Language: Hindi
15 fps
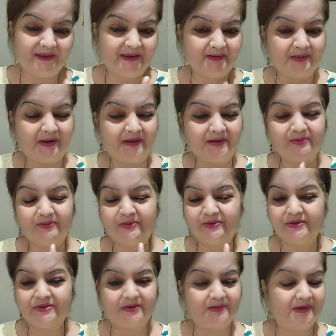ये बात
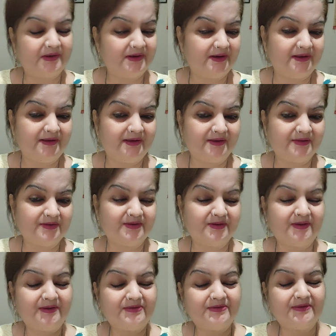मुझे समझ नहीं आ
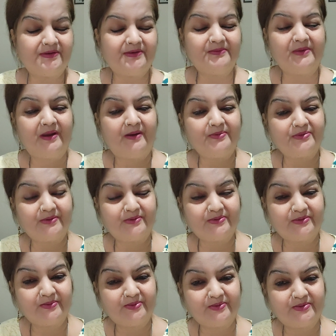सकी इसीलिए मैं आप
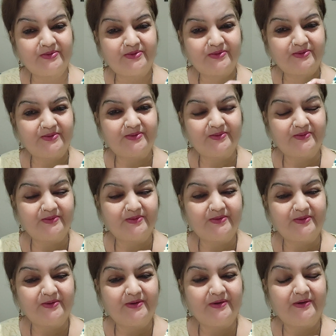सबसे पूछती हूँ
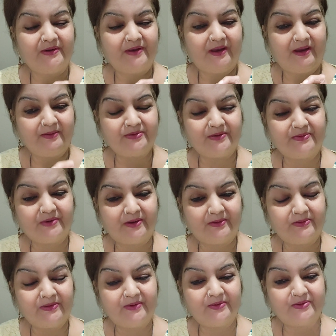आप सबका
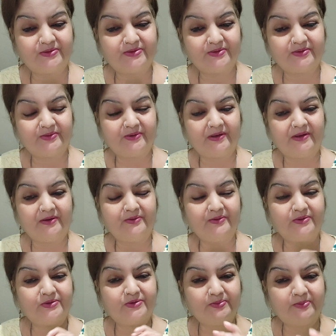भी ये क्वेश्चन होगा उन
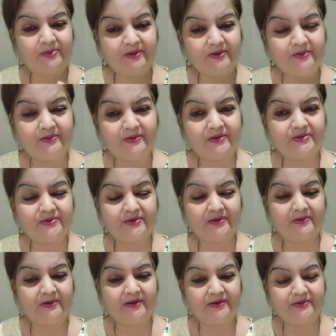छुपे हुए जो
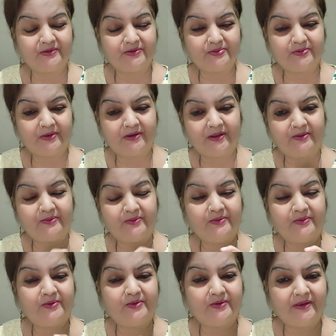हमारे दुश्मन हैं
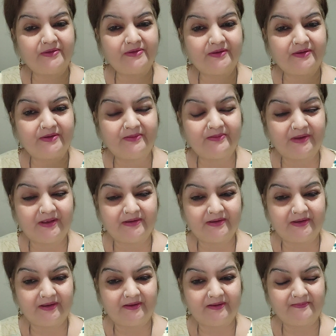उनको कैसे निपटा
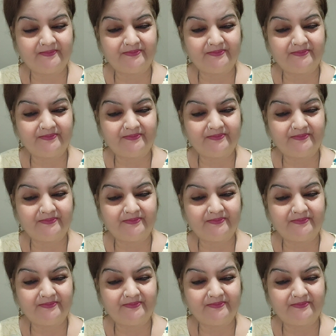जाए